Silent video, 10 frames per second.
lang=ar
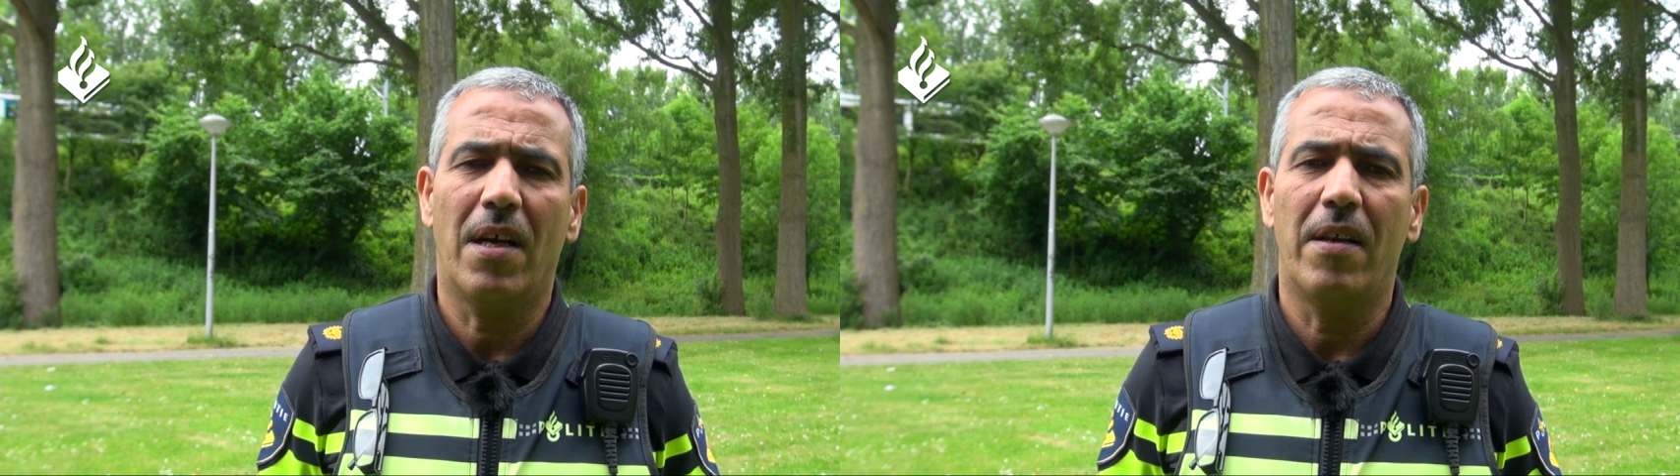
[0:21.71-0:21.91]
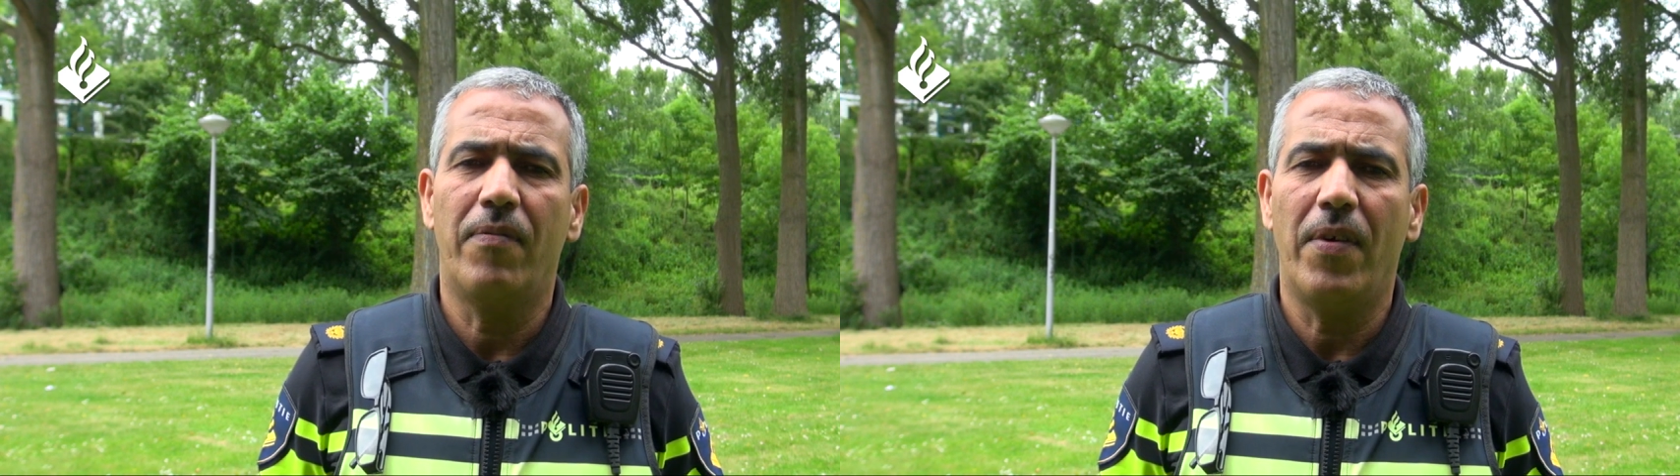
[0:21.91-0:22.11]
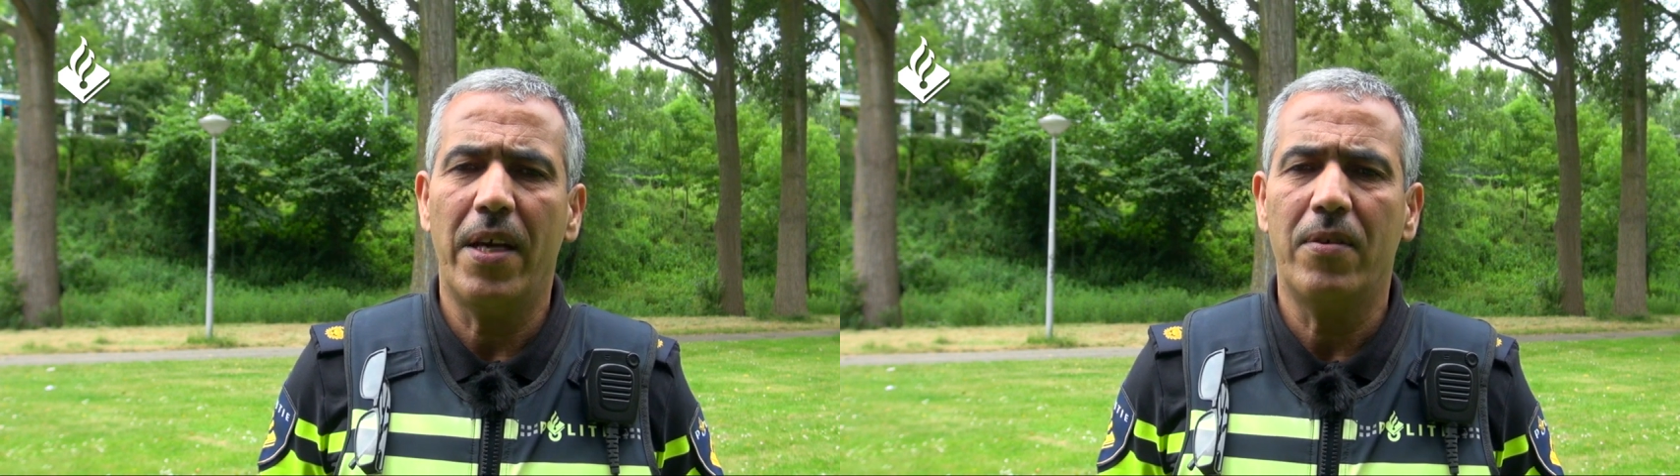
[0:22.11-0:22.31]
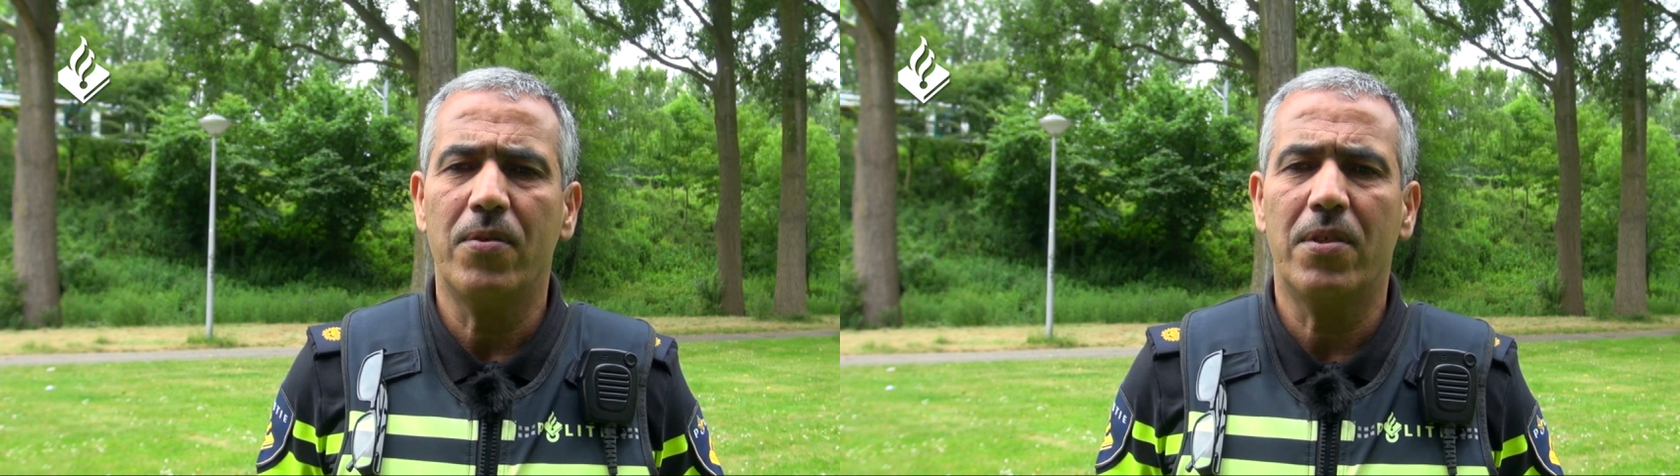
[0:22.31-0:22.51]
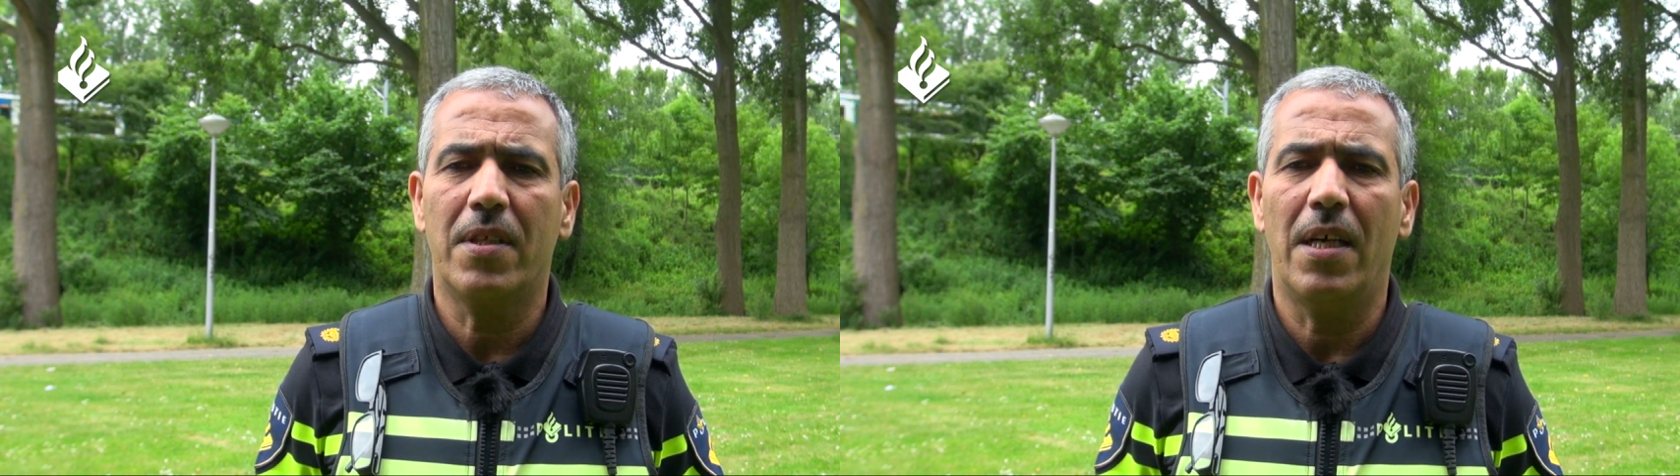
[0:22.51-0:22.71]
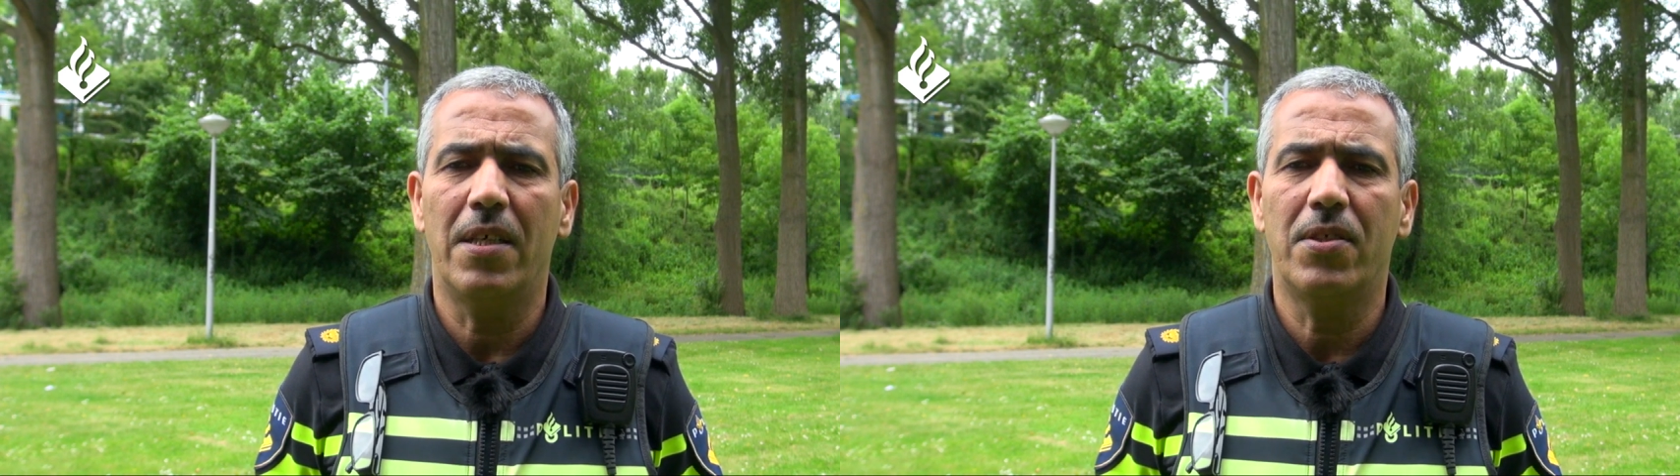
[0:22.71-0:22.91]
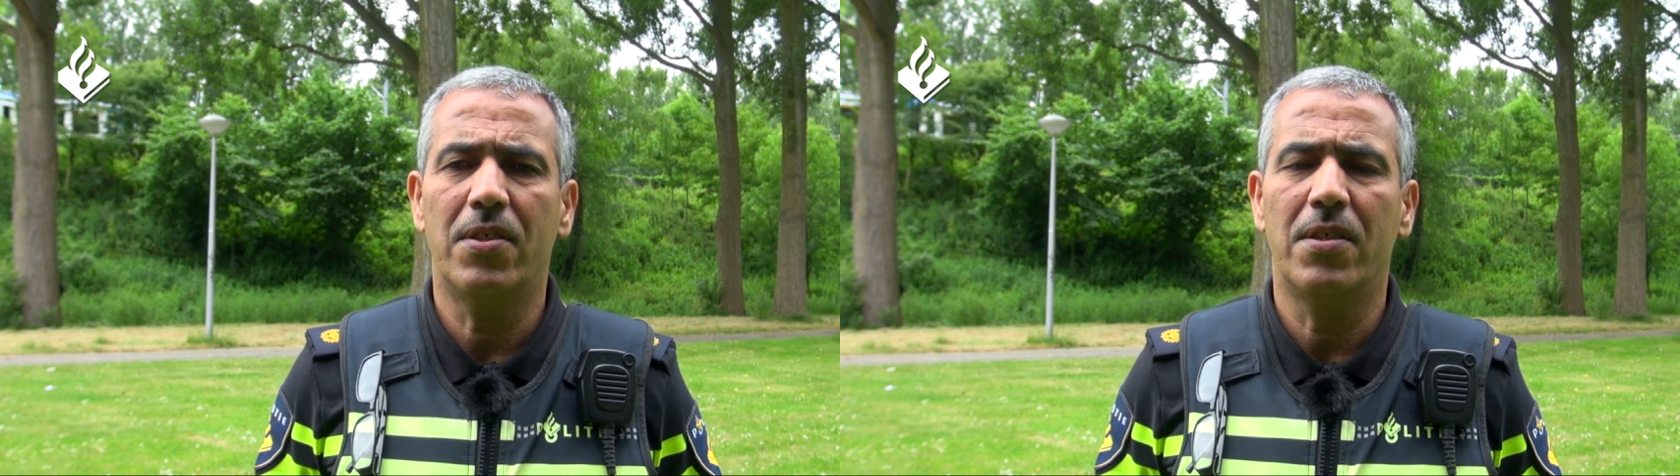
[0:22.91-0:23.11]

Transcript: 2016